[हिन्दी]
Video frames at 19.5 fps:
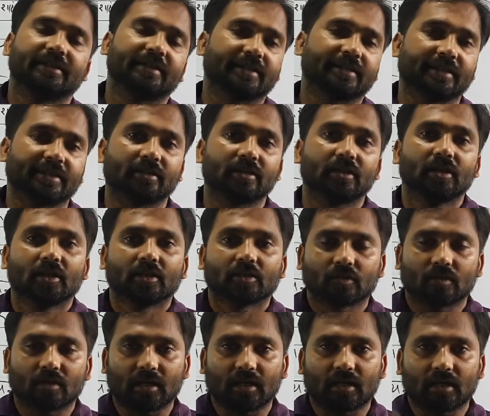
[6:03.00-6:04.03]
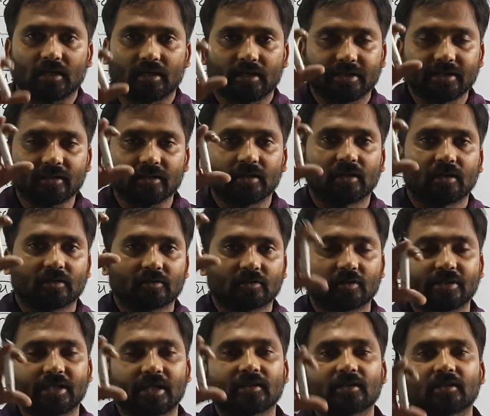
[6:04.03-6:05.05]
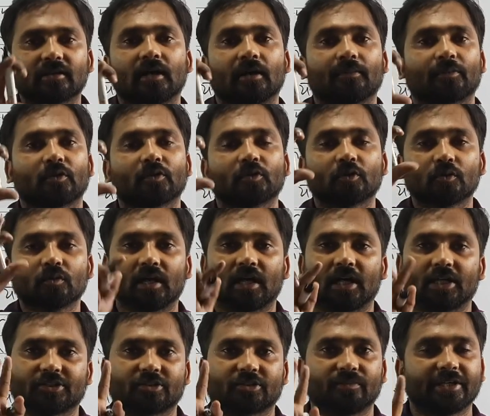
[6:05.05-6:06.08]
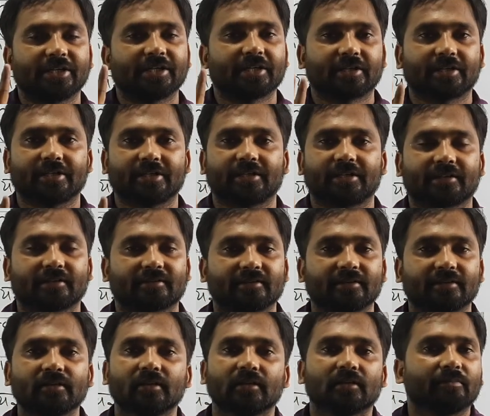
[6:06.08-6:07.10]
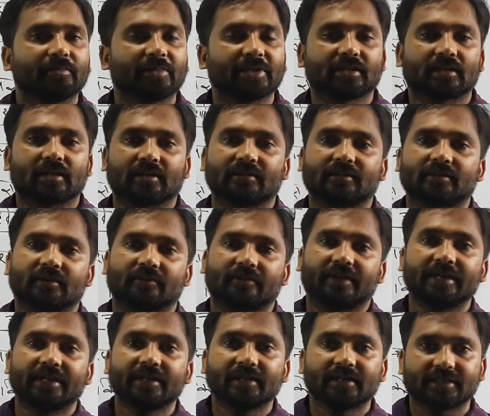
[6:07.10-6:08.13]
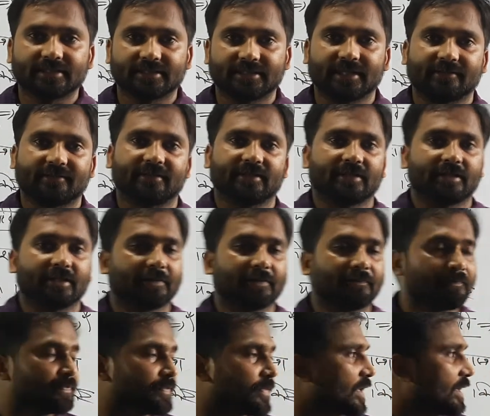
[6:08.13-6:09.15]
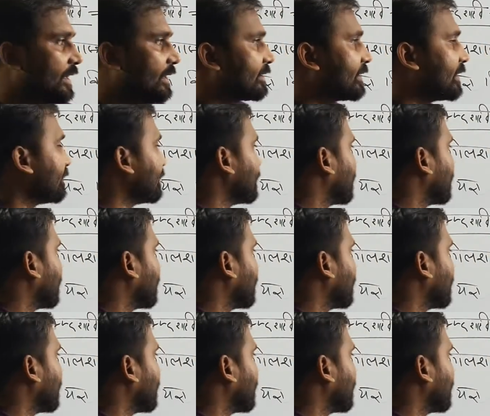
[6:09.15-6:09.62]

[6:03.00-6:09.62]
ये थे तो है ना तो याद रखना आपको दो अश्वमेध यज्ञ किए थे किसने मृत राजा सभाई जयसिंह ने इसके